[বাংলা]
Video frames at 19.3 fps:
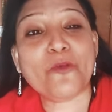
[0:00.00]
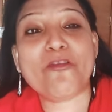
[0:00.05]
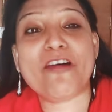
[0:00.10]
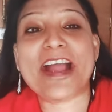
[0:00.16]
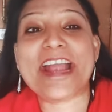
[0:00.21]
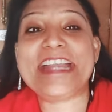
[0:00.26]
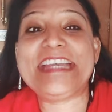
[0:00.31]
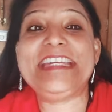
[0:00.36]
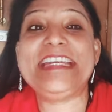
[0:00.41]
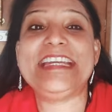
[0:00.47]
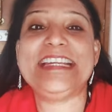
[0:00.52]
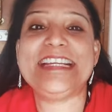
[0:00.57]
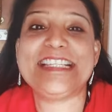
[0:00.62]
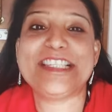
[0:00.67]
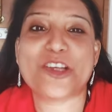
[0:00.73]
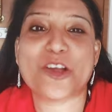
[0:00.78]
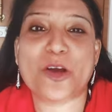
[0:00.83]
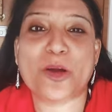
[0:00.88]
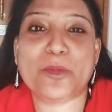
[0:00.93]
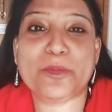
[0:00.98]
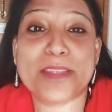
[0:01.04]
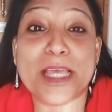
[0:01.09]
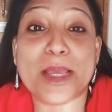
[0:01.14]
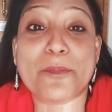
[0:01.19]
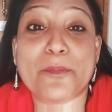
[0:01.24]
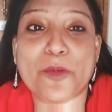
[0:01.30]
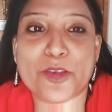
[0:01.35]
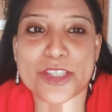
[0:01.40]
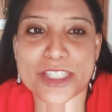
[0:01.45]
হোয়াইটটি রিচ কম
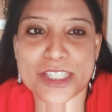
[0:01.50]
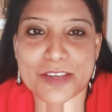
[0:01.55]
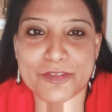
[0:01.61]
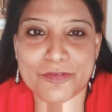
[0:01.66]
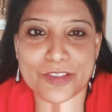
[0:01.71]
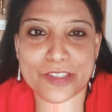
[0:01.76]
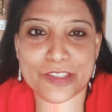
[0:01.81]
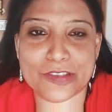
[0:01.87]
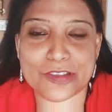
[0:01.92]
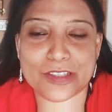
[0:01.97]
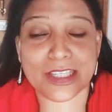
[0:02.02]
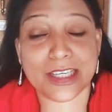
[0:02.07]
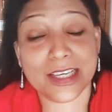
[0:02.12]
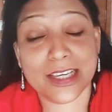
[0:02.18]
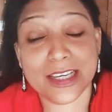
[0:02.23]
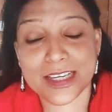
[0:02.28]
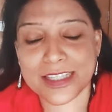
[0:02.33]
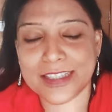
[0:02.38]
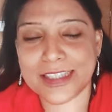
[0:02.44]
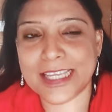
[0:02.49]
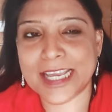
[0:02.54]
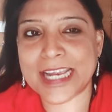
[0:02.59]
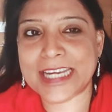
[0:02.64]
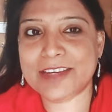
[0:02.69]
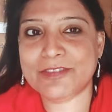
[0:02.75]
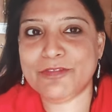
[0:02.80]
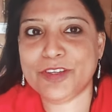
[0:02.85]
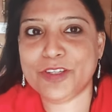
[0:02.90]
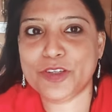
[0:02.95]
দেয় পজিটিভ ভিডিওতে
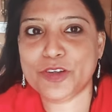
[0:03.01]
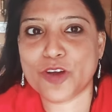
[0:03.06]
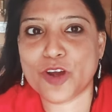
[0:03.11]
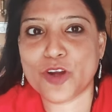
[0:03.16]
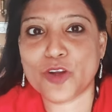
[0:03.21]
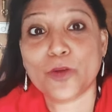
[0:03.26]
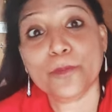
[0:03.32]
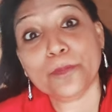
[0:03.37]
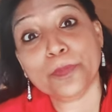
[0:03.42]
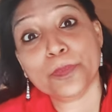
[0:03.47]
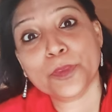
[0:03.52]
নেগেটিভ ভিডিও করো